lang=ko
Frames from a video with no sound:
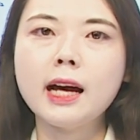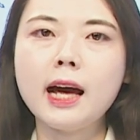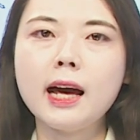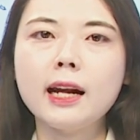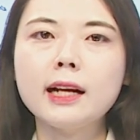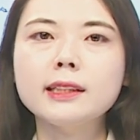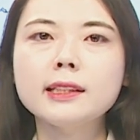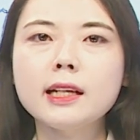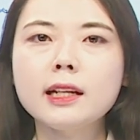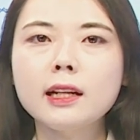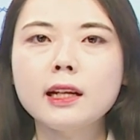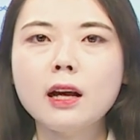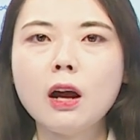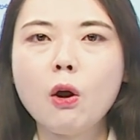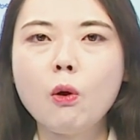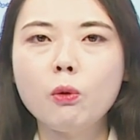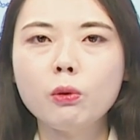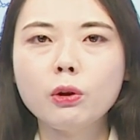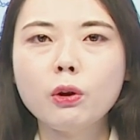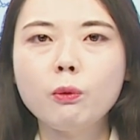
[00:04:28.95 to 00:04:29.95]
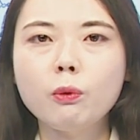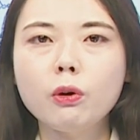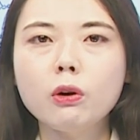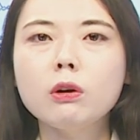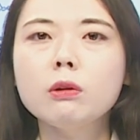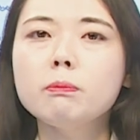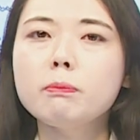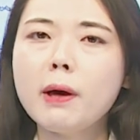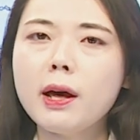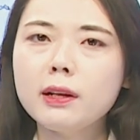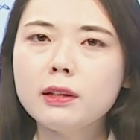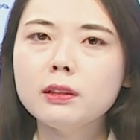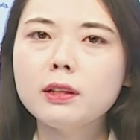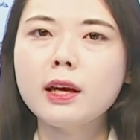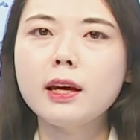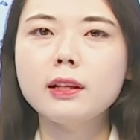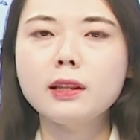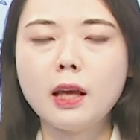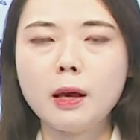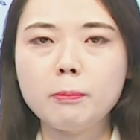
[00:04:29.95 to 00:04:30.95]
알아차리기가 어려워
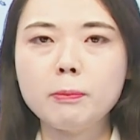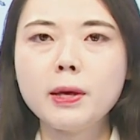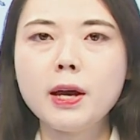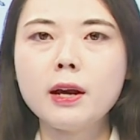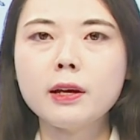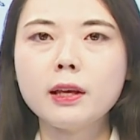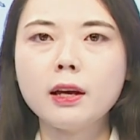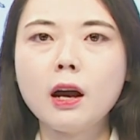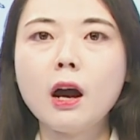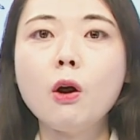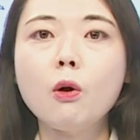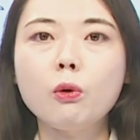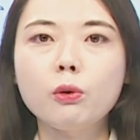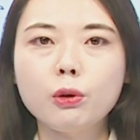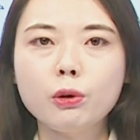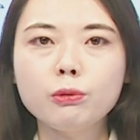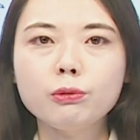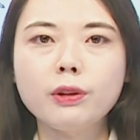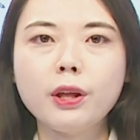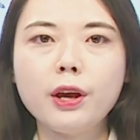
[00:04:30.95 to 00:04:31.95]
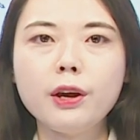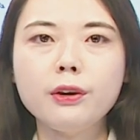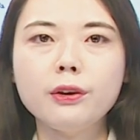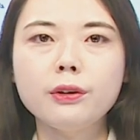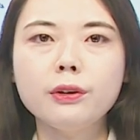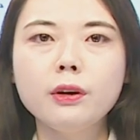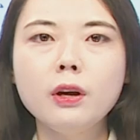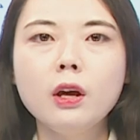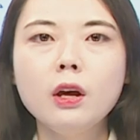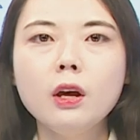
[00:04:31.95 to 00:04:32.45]
빠르게 대피하기가 어려운데요.